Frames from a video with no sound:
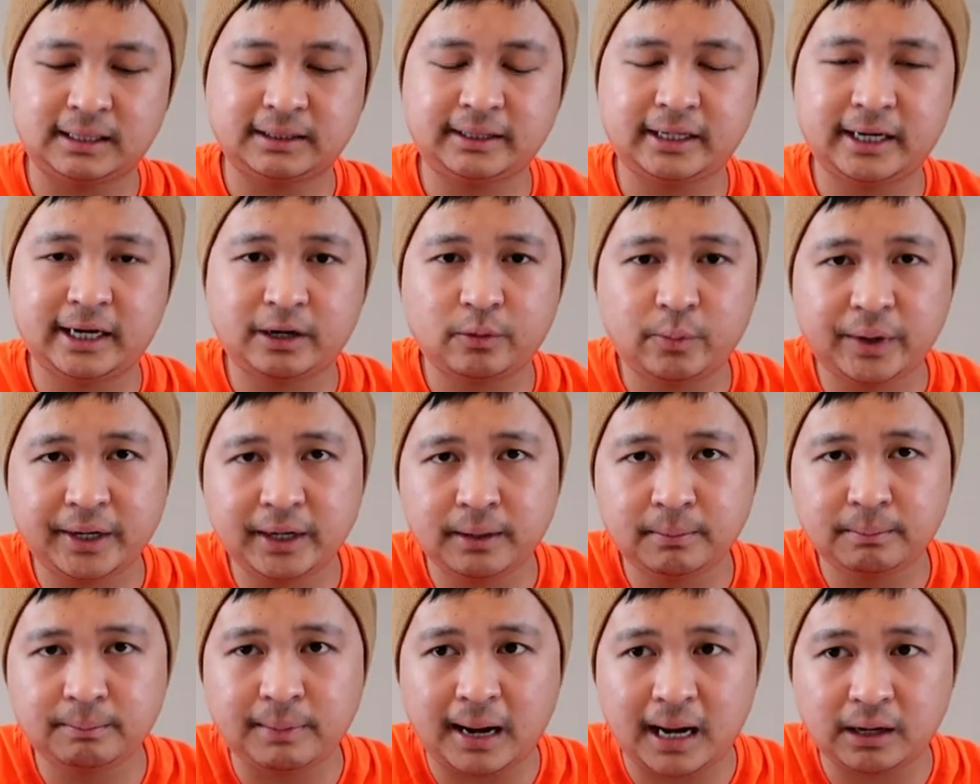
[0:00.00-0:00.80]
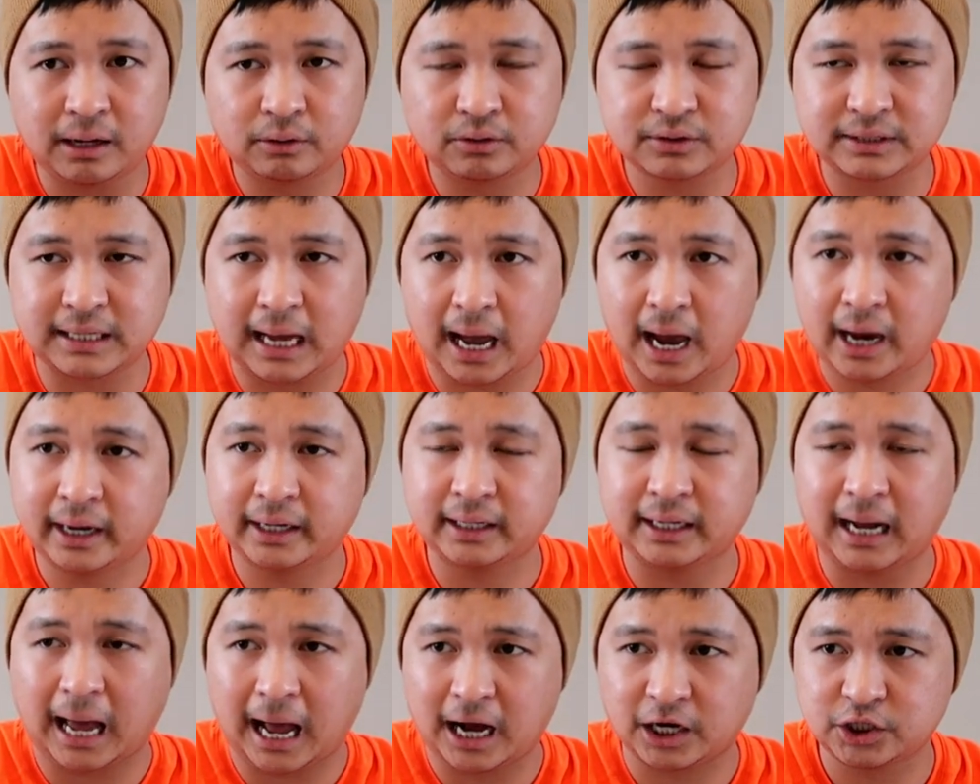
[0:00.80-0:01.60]
ang require ng banko sa
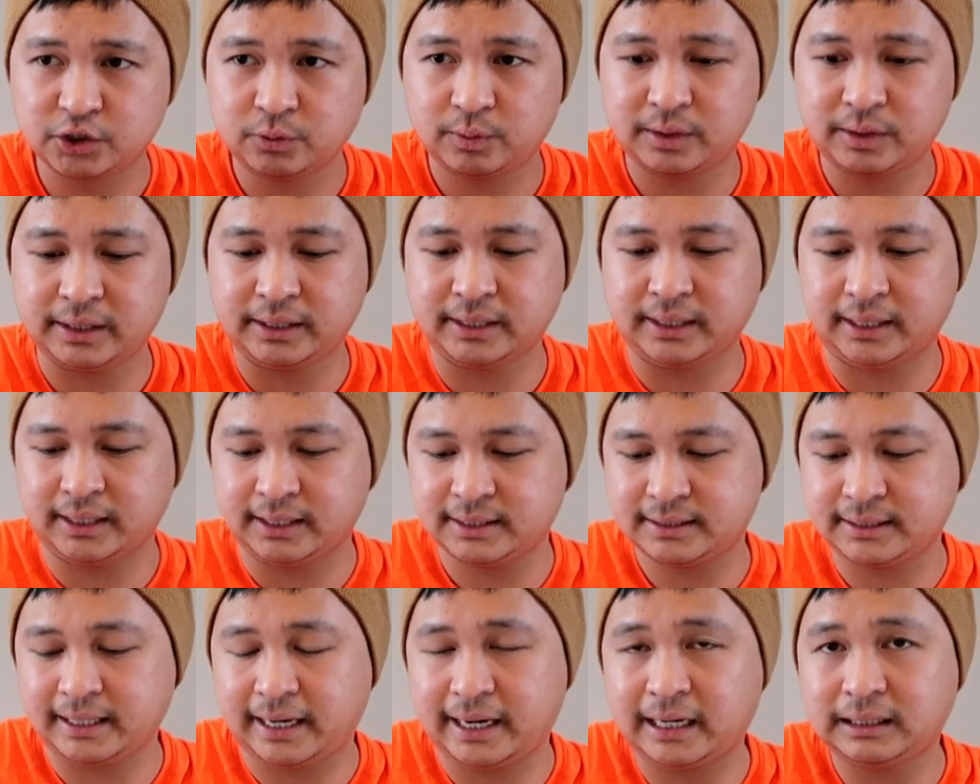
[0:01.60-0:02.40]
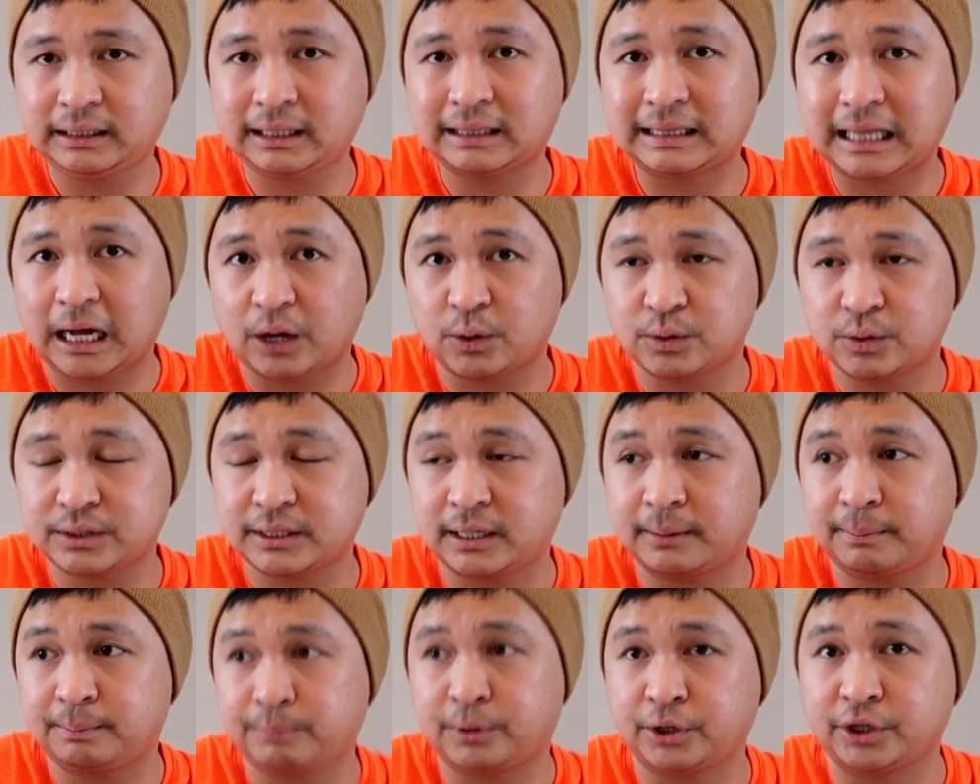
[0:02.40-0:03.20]
akin actually is
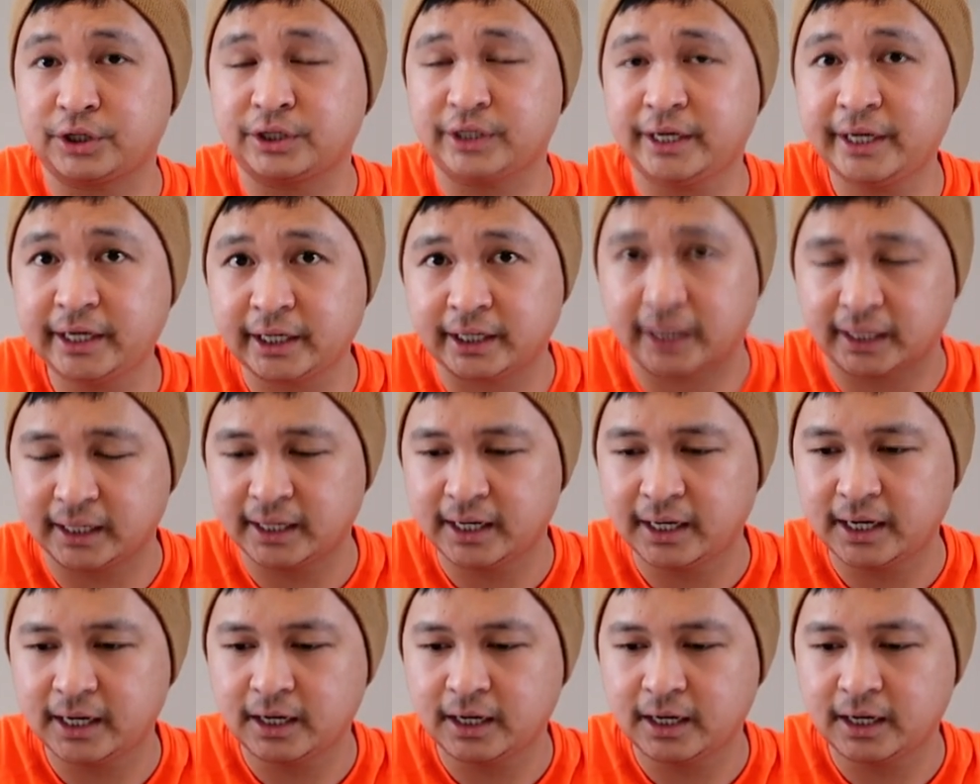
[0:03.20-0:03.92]
80,000 per year.